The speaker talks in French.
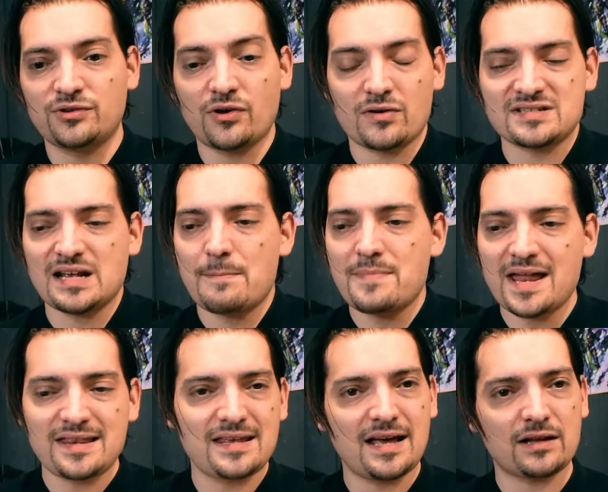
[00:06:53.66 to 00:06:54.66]
dans sa
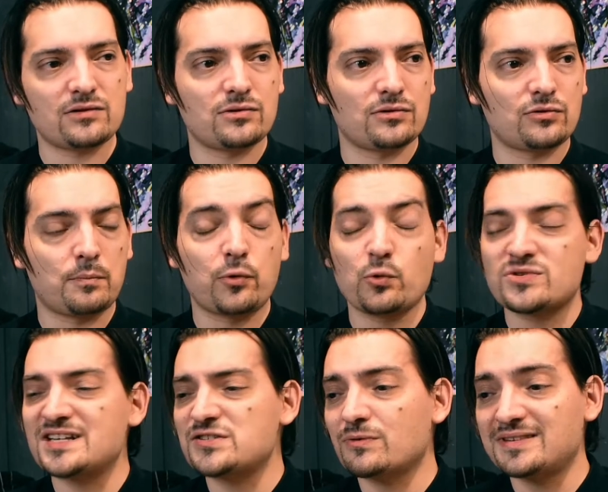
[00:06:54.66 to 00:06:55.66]
manière de,
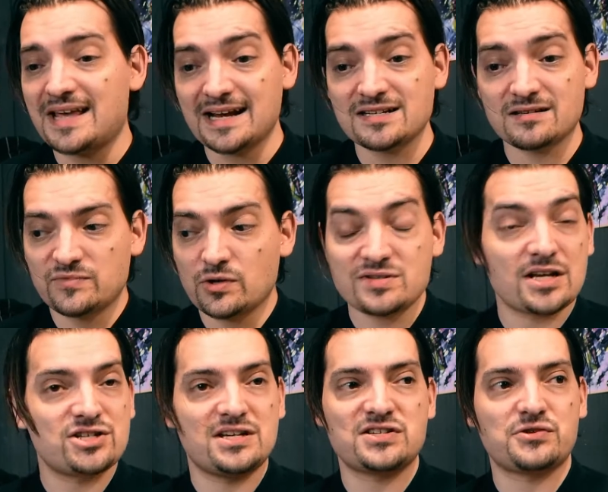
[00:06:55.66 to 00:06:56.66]
prononcer son texte, dans sa
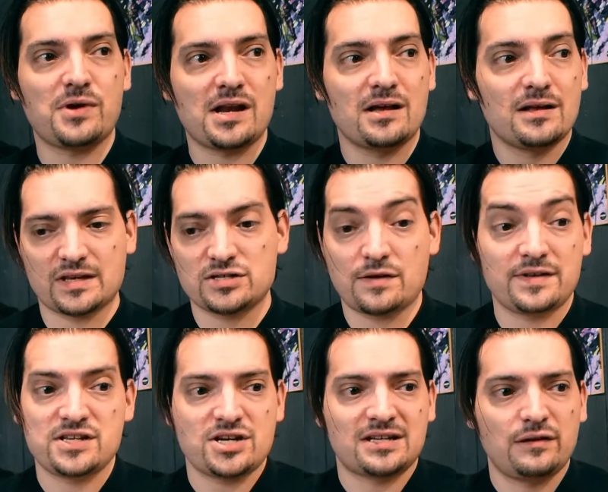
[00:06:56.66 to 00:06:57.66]
gestuelle j'avais
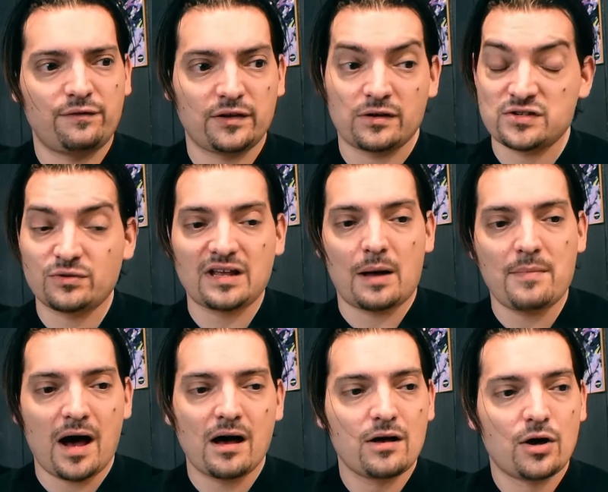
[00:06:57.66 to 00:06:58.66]
déjà kiffé dans les autres
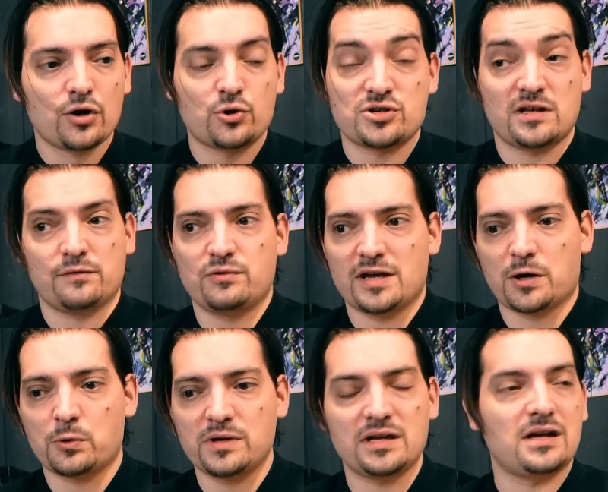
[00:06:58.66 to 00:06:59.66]
dramas que j'avais vus avec
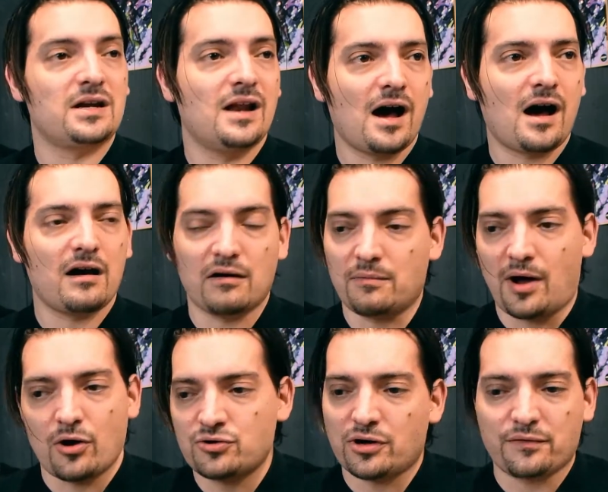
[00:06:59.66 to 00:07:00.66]
lui, et là, bah,
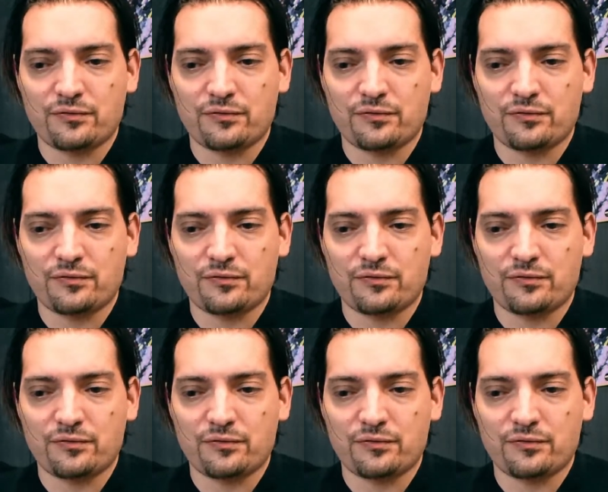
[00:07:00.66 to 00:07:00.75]
encore une